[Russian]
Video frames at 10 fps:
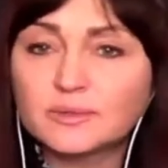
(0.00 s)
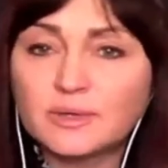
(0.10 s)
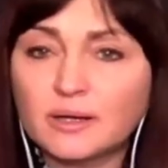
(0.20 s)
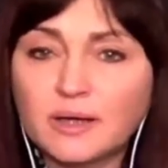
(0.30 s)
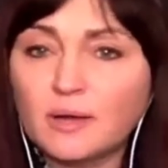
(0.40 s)

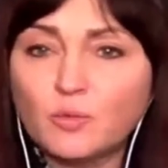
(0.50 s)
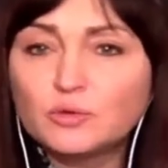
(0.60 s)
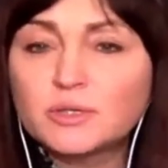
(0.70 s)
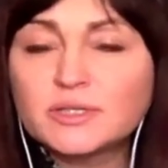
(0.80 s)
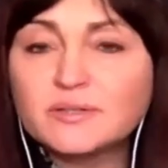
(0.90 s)
как, как
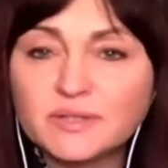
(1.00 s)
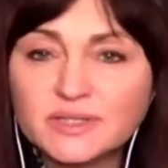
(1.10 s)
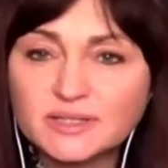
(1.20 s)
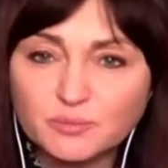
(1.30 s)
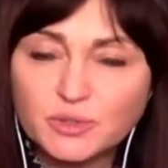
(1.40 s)
могут
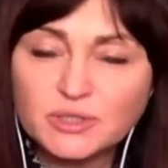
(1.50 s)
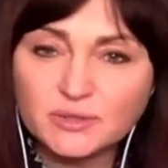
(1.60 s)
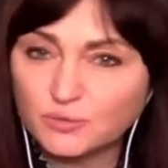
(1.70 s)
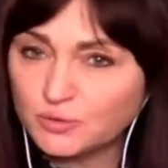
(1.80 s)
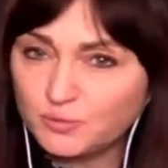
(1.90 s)
развиваться
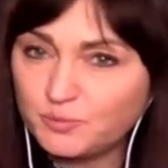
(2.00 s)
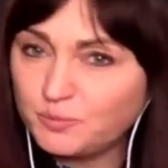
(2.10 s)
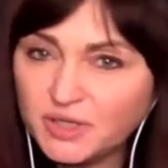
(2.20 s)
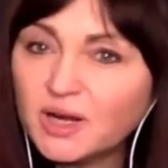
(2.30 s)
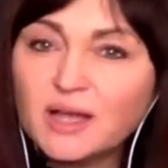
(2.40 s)
события вот
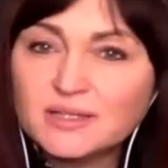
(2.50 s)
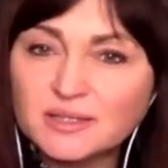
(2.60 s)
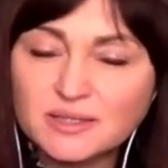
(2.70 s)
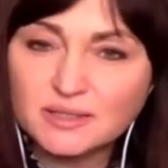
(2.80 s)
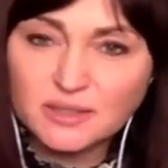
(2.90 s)
при
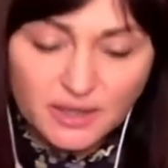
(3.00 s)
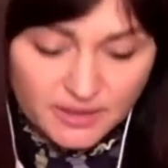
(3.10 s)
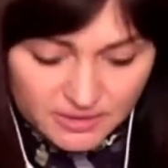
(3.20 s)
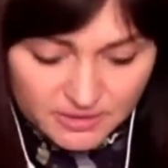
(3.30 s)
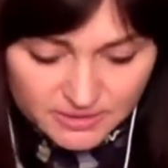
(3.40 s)
разных
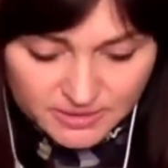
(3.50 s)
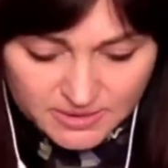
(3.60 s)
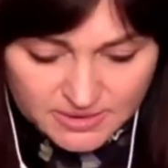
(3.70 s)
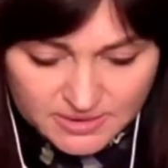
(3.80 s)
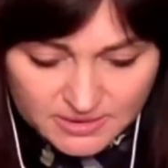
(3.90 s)
сценариях и
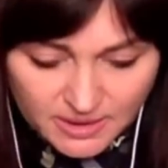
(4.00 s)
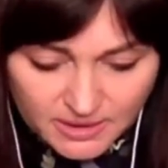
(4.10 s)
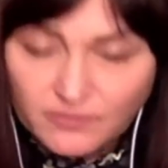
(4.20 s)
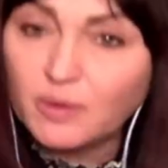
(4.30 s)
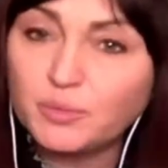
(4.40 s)
какие
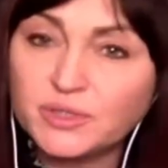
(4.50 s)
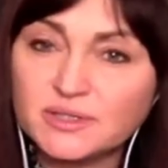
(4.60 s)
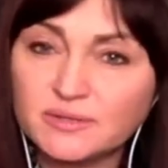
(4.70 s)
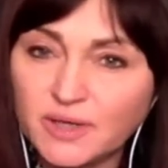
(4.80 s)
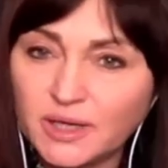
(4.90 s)
сценарии вам
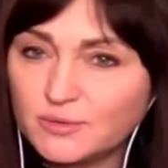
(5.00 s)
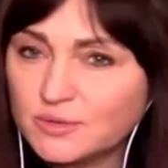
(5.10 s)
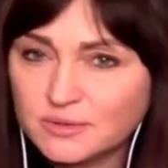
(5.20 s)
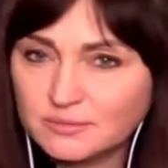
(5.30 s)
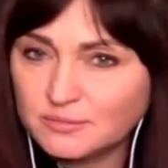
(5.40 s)

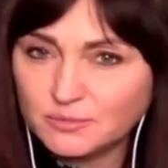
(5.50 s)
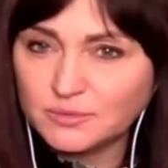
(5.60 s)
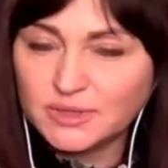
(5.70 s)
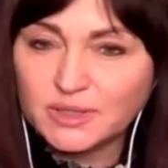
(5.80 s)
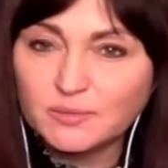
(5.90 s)
представляются ну,
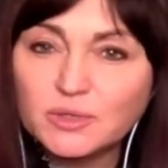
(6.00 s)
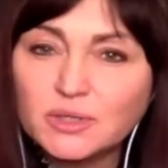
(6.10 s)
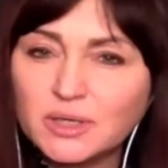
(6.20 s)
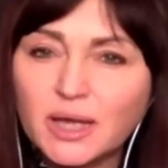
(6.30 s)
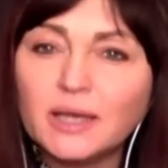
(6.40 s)

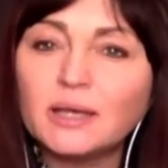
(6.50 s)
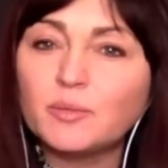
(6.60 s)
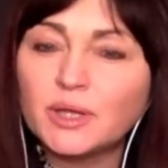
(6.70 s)
какими-то реальными?